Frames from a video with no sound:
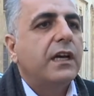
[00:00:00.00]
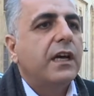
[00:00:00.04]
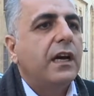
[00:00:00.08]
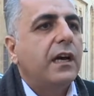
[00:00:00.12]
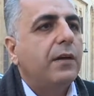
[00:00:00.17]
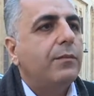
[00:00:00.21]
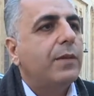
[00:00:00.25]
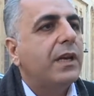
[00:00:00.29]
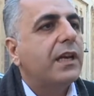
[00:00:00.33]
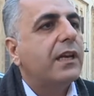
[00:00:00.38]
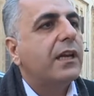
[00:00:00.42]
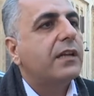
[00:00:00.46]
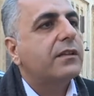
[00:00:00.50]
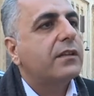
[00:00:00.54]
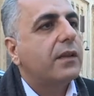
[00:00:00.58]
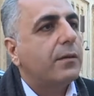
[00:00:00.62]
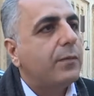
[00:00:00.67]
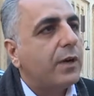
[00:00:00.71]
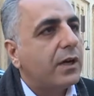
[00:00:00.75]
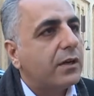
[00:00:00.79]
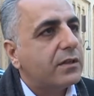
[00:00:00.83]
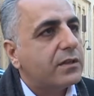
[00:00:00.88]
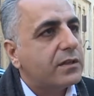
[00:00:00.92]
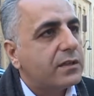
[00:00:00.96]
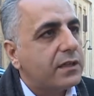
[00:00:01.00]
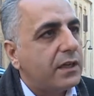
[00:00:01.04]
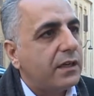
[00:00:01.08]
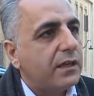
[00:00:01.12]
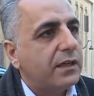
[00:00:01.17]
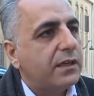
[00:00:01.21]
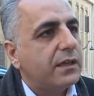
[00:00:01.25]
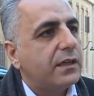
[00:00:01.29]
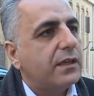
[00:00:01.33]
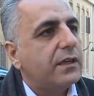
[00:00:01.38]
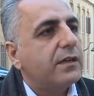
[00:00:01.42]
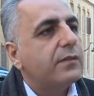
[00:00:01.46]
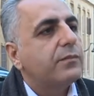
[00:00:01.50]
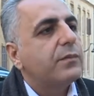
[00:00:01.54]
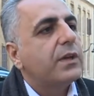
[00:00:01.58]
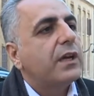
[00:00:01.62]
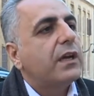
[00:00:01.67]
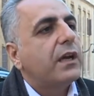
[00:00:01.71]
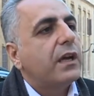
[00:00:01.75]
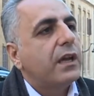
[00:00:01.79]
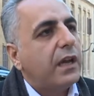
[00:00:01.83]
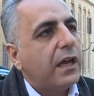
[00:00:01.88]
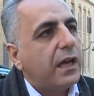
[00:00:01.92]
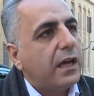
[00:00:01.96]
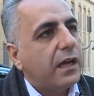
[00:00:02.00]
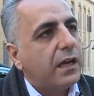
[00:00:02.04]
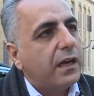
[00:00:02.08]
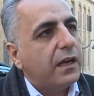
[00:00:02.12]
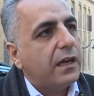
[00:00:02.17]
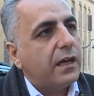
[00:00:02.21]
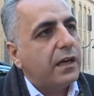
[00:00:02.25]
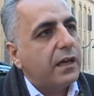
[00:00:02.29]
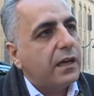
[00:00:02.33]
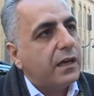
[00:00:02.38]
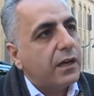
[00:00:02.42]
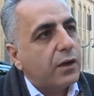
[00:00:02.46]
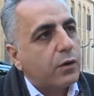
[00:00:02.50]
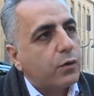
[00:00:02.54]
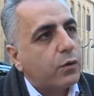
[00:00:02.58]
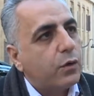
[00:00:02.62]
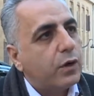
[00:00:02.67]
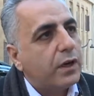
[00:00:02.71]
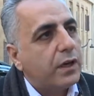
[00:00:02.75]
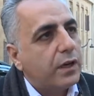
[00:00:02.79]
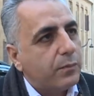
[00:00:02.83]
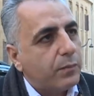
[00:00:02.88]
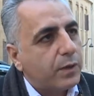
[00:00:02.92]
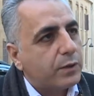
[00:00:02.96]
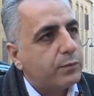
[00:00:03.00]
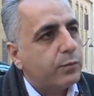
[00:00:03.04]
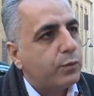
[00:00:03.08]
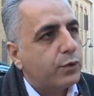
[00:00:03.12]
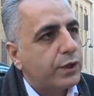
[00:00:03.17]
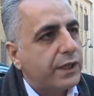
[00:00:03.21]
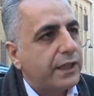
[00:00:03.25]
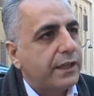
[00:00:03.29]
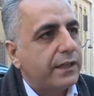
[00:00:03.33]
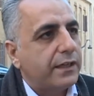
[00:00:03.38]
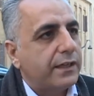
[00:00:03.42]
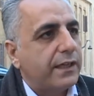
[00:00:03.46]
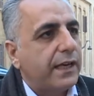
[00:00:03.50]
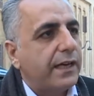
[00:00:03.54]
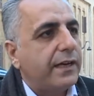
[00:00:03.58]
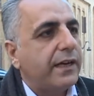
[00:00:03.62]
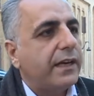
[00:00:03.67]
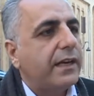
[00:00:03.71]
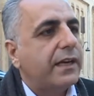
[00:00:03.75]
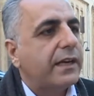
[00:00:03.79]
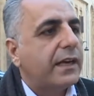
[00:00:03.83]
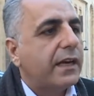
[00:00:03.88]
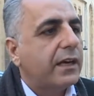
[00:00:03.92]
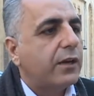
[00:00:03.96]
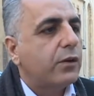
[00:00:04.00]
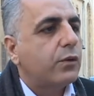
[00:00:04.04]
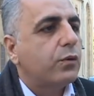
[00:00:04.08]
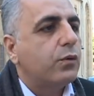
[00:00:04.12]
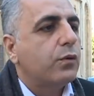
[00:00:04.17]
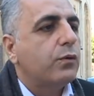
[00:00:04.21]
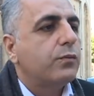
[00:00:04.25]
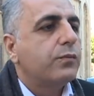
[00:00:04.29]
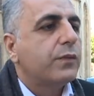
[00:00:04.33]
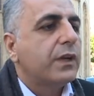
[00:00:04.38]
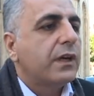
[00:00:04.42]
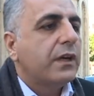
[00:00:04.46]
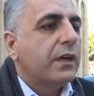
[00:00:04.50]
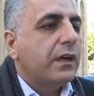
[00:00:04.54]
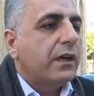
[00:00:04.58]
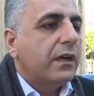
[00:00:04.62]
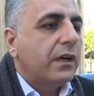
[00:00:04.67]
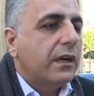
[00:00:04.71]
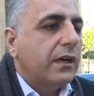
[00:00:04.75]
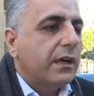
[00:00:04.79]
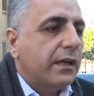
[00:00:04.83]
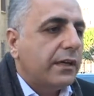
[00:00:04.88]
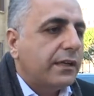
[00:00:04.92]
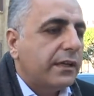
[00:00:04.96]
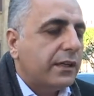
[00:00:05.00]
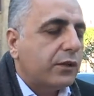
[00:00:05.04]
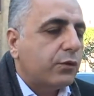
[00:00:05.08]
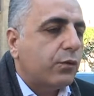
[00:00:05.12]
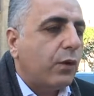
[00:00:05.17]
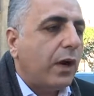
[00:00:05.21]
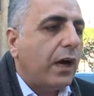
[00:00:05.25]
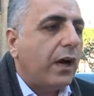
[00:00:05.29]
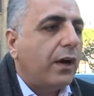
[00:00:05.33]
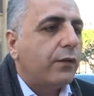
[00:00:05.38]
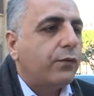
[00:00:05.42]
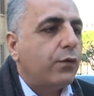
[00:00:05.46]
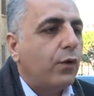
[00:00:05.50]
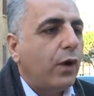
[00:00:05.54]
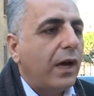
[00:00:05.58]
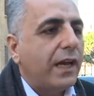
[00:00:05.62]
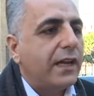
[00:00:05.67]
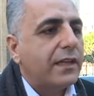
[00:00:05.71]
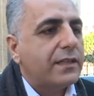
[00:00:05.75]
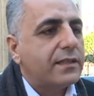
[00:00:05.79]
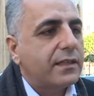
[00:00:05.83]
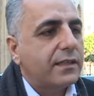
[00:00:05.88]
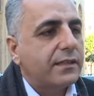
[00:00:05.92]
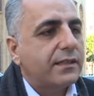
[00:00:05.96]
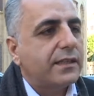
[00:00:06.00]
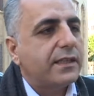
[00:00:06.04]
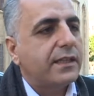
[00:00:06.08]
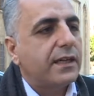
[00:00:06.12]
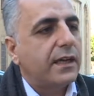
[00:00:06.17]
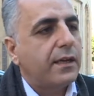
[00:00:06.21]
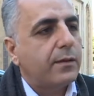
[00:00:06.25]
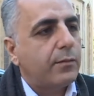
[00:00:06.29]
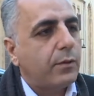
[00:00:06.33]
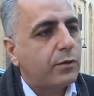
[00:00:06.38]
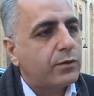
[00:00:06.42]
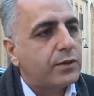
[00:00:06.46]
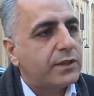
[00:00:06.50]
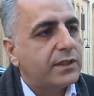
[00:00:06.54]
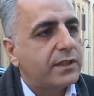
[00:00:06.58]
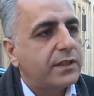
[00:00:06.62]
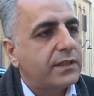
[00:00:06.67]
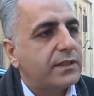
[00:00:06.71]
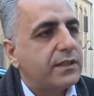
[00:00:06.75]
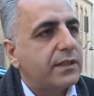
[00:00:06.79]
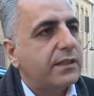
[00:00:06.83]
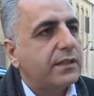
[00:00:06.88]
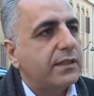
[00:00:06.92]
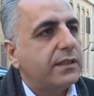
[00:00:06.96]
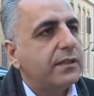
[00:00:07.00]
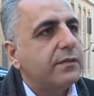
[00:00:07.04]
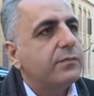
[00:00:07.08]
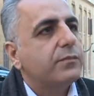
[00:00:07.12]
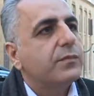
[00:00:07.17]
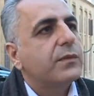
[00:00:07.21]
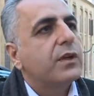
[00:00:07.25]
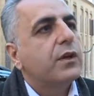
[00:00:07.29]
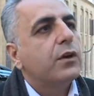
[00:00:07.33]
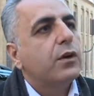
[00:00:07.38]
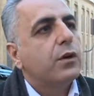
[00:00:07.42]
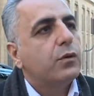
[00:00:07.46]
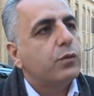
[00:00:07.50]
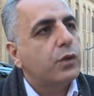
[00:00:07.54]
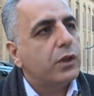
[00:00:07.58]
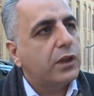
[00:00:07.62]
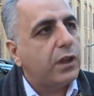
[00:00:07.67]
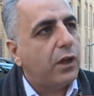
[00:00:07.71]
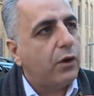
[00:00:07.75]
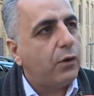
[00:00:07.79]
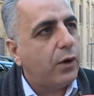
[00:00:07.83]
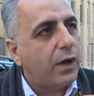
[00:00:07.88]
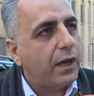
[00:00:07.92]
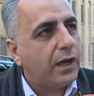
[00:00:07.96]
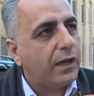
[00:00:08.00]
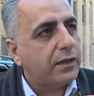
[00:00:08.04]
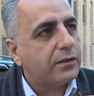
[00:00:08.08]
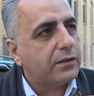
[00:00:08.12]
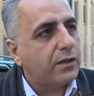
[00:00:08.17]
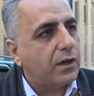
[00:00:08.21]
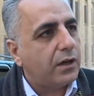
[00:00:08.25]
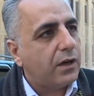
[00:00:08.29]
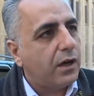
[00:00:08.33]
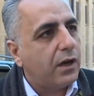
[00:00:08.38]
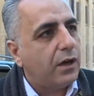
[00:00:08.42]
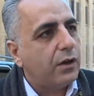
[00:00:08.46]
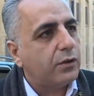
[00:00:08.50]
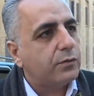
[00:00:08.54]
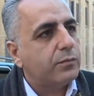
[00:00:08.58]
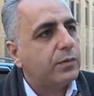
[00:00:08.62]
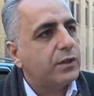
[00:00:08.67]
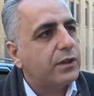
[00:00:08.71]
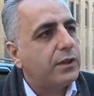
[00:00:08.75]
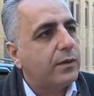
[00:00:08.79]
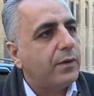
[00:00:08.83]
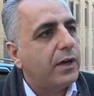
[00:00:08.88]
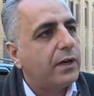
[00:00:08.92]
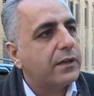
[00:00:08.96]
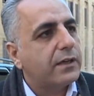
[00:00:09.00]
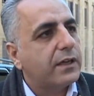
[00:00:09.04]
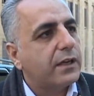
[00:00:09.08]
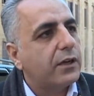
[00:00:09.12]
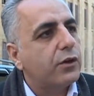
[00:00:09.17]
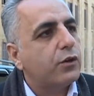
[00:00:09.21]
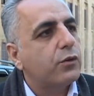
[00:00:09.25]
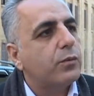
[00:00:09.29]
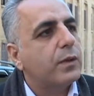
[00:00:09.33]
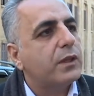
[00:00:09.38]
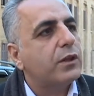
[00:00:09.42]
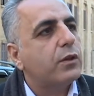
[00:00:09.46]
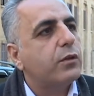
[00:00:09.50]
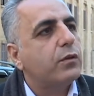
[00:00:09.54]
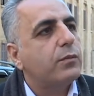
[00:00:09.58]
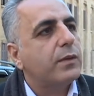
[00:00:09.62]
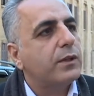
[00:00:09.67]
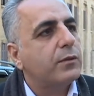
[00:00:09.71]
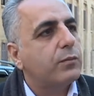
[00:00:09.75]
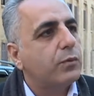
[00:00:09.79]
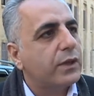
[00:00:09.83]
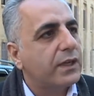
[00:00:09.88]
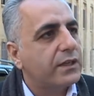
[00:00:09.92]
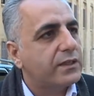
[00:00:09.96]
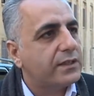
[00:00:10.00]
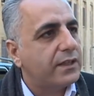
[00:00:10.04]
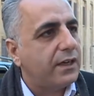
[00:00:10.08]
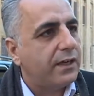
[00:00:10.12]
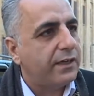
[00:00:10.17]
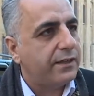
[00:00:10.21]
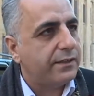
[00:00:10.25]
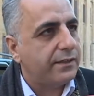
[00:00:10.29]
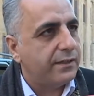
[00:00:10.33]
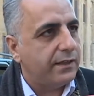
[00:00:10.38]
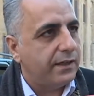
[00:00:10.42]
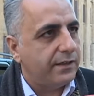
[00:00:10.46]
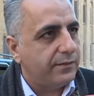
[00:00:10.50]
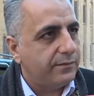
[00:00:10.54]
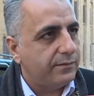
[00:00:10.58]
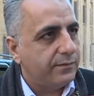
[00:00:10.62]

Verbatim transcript: عملنا الضمان الصحي لكل آه، المضمونين يعني اللي كانوا آه، يتوقفوا على ال 60 64 سنه ويطلعوا على التقاعد بالضمان كانوا يبطلوا مضمونين صحيا